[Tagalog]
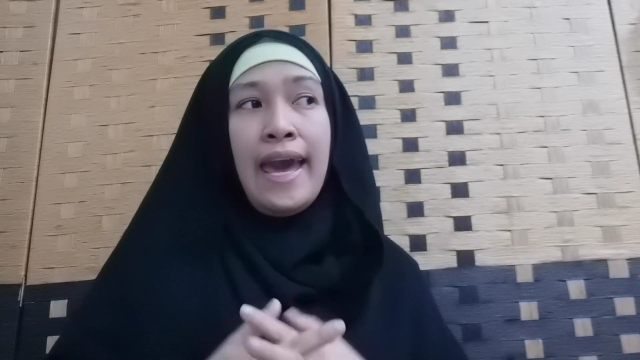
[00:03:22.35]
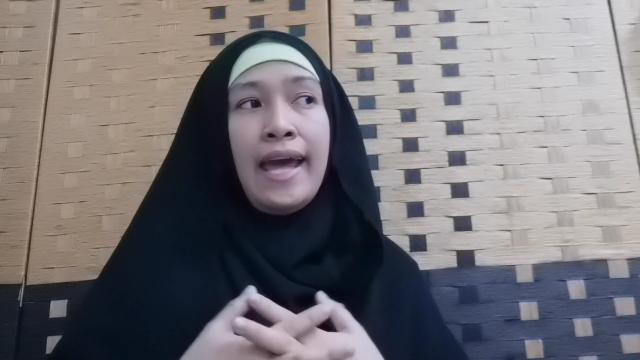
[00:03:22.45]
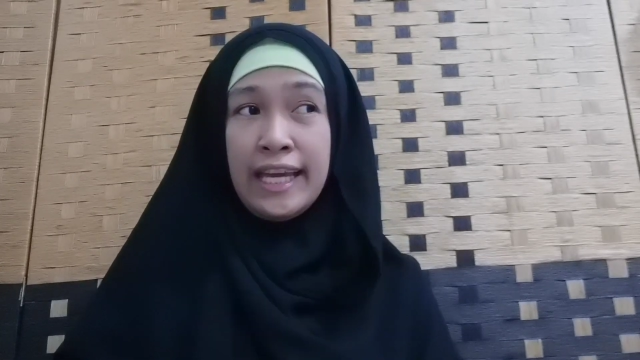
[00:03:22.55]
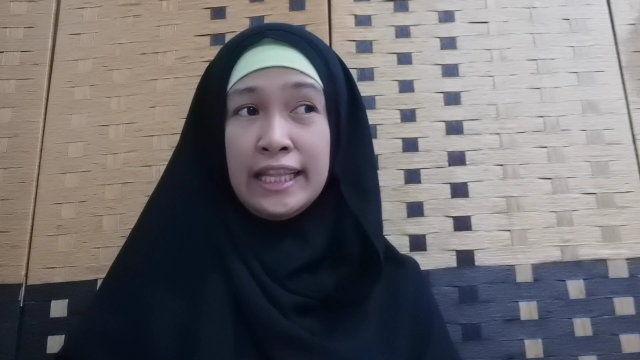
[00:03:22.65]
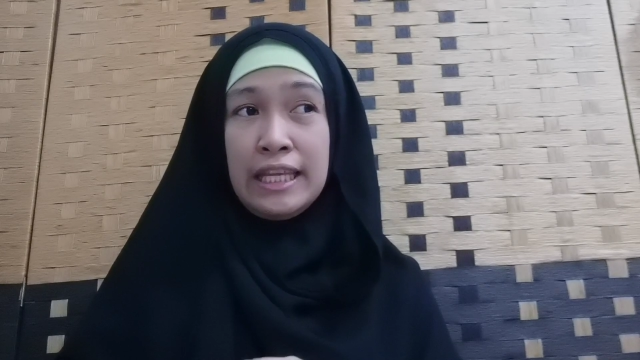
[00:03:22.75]

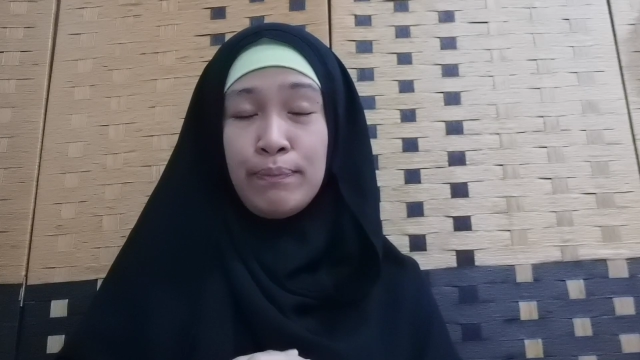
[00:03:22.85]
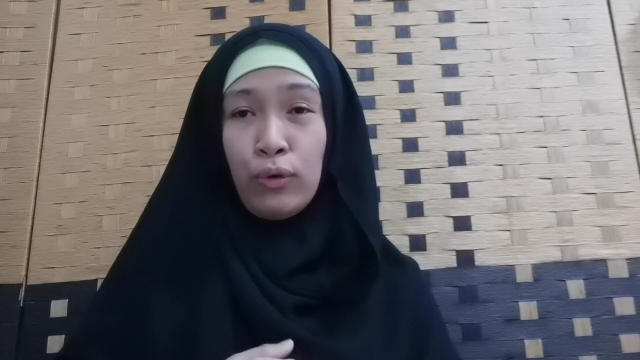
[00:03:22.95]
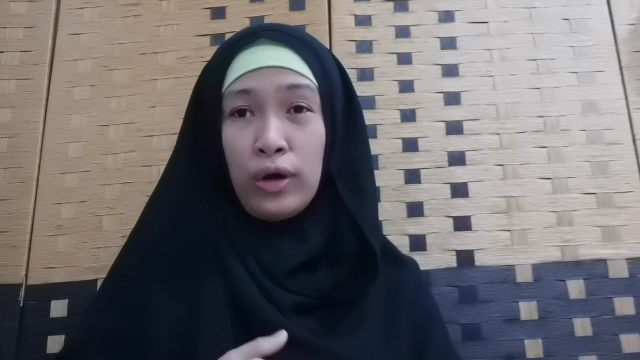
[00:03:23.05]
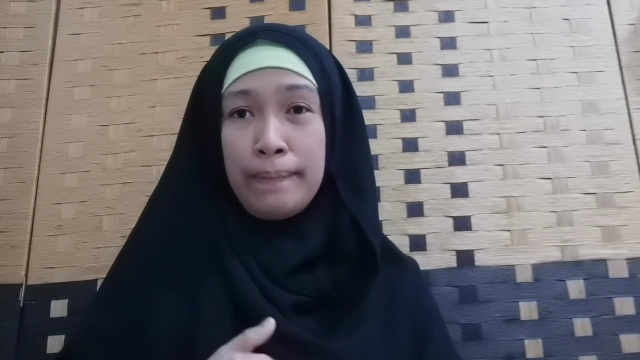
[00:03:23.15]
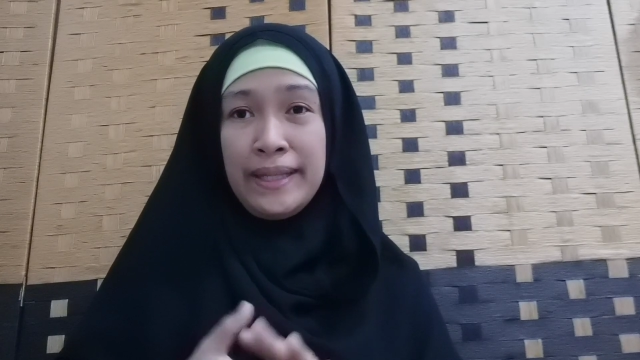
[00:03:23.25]
And hindi
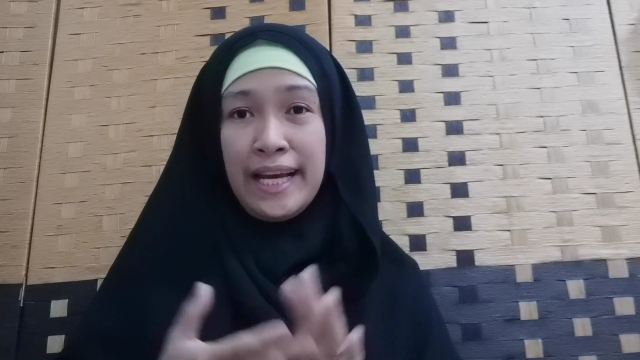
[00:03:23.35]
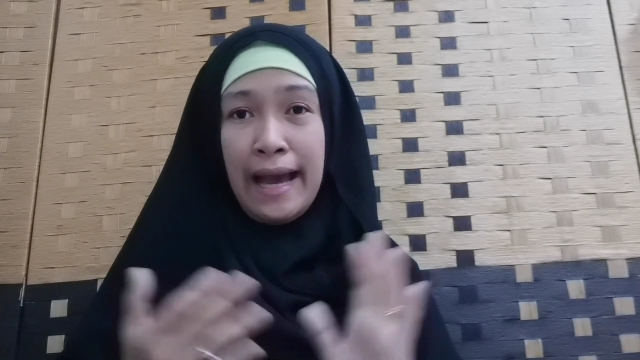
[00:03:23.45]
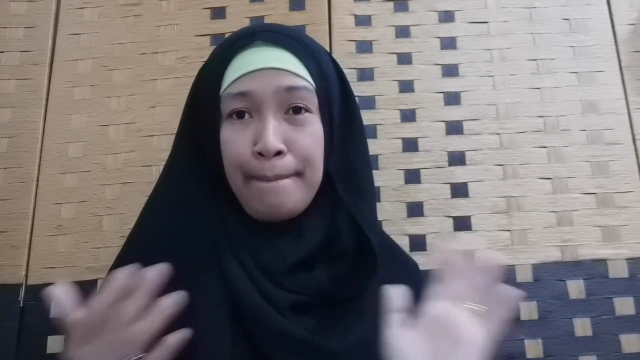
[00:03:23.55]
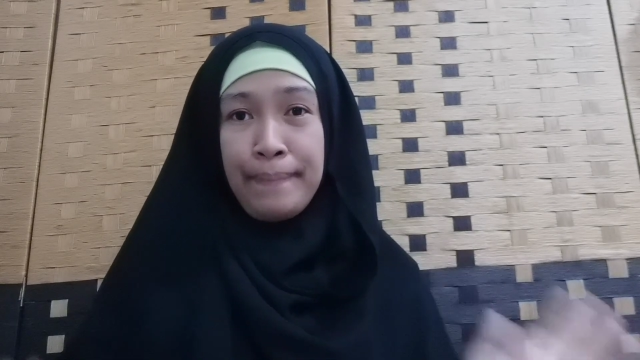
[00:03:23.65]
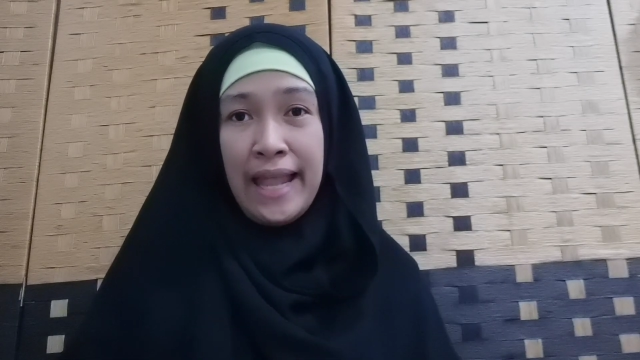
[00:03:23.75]
po kami
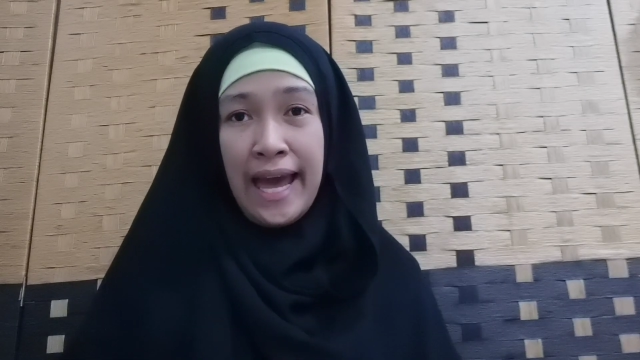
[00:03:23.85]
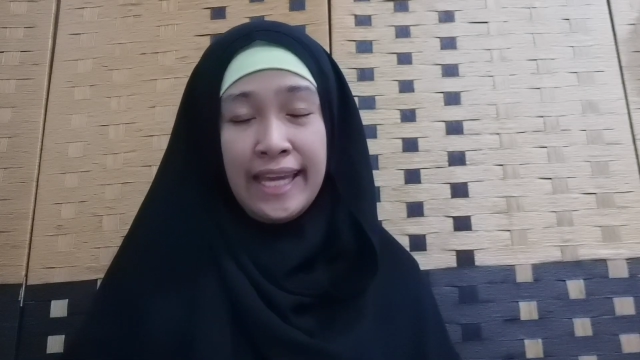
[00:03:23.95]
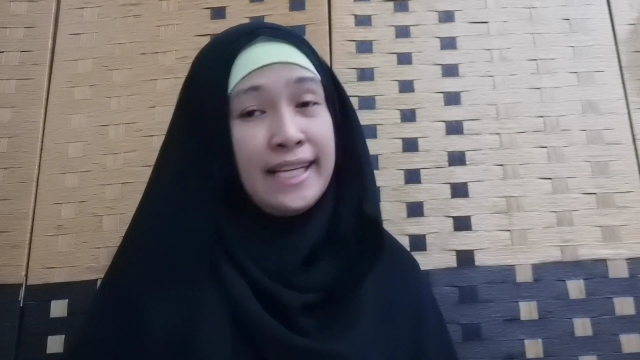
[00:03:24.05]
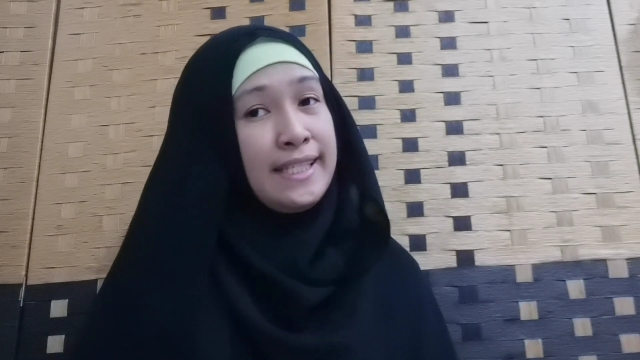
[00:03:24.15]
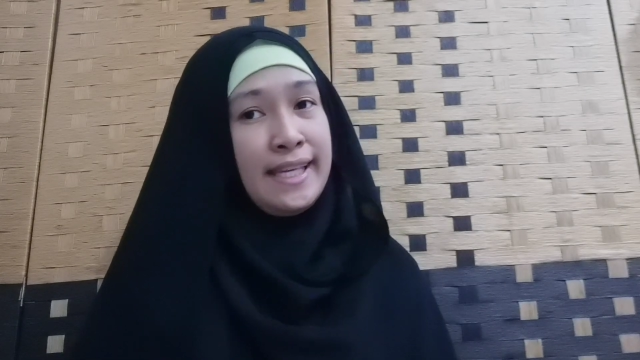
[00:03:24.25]

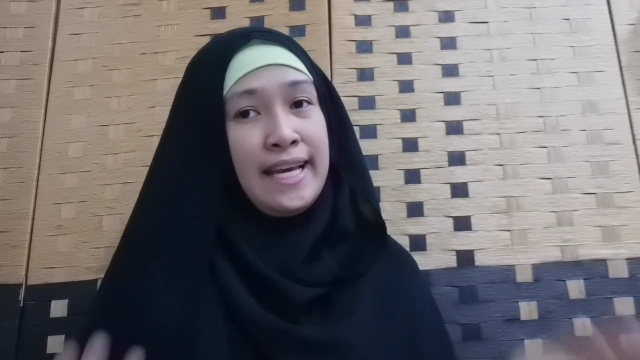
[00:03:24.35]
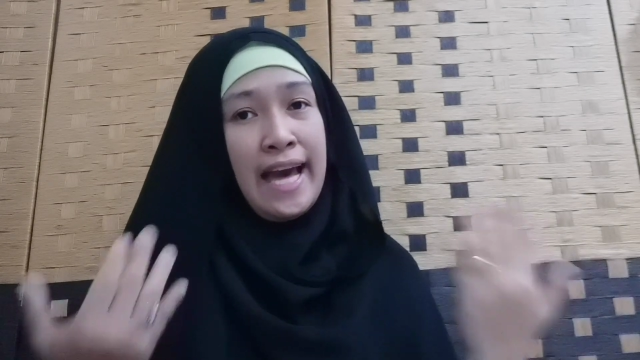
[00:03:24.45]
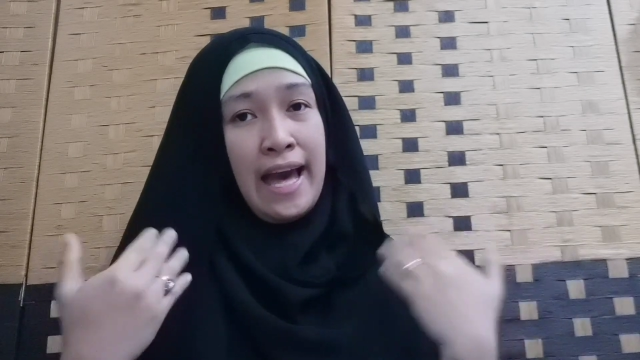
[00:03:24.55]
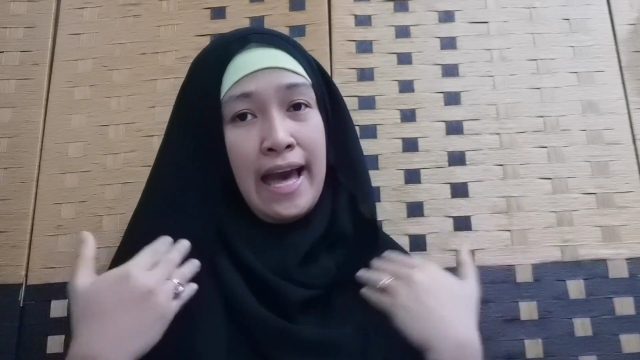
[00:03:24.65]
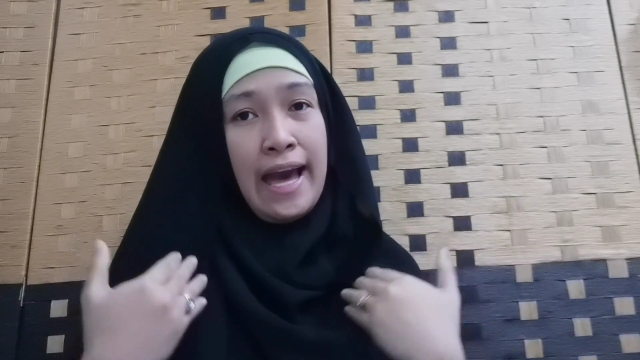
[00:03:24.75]
nag-apply kasi
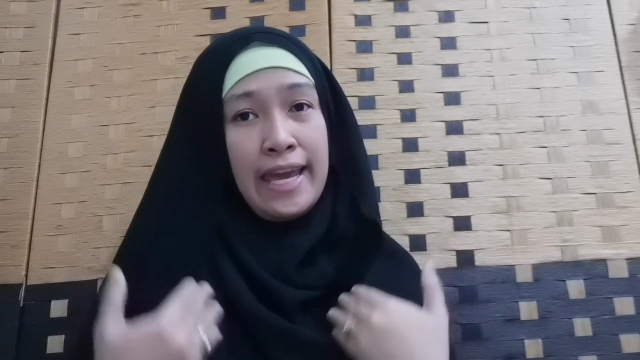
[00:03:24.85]
nga